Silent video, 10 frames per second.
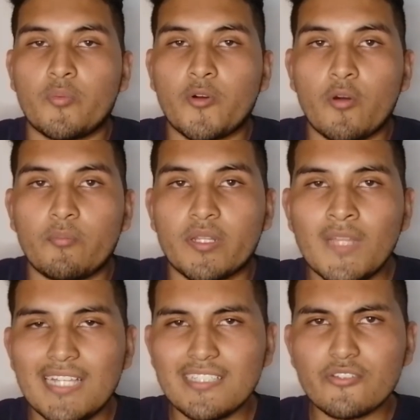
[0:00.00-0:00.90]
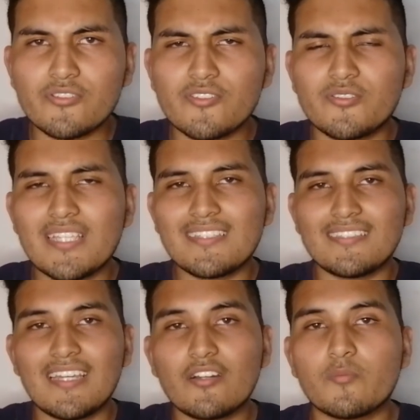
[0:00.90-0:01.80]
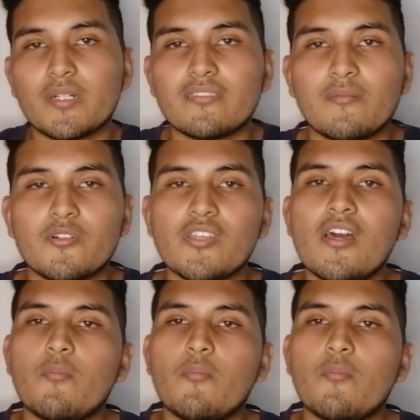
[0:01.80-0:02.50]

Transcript: compra Así que si ustedes desean comprar este mouse,